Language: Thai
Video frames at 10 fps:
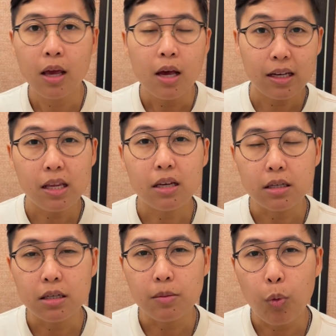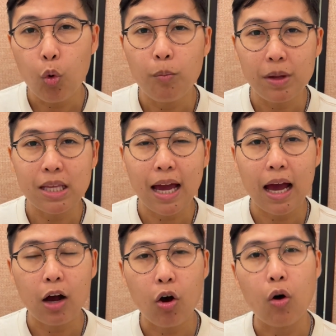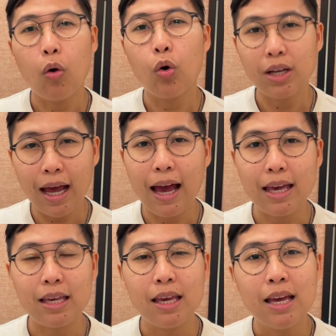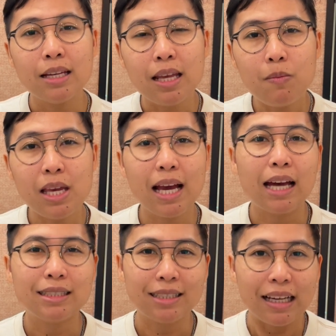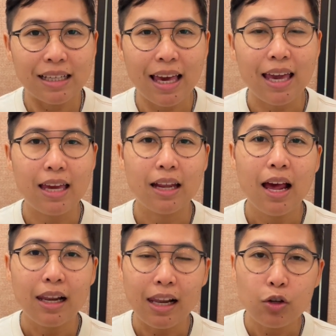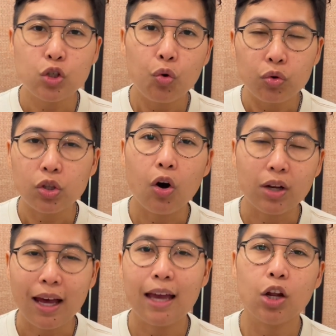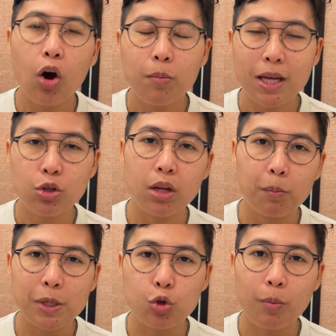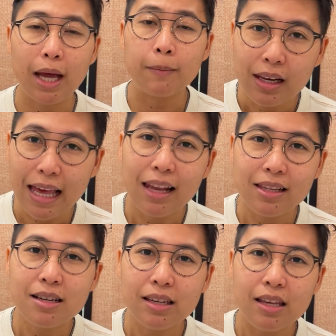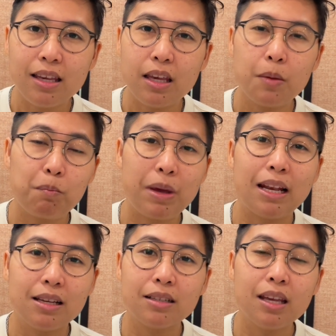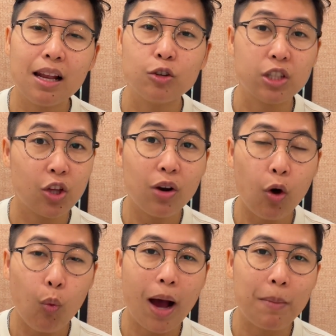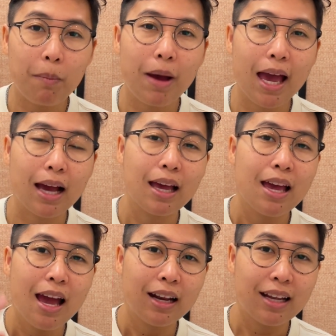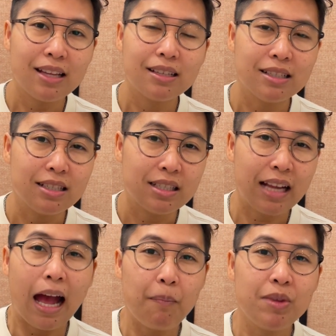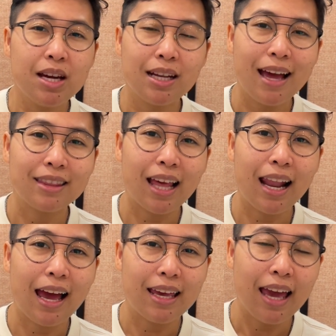และนี่คือภูมิปัญญาของคนไทยที่มีการสังเกตแล้วส่งต่อถ่ายทอดมาจนถึงปัจจุบัน และเรื่องนี้เป็นเรื่องที่เราจะต้องระวังมากๆ นั่นคือ 3 เดือนอันตราย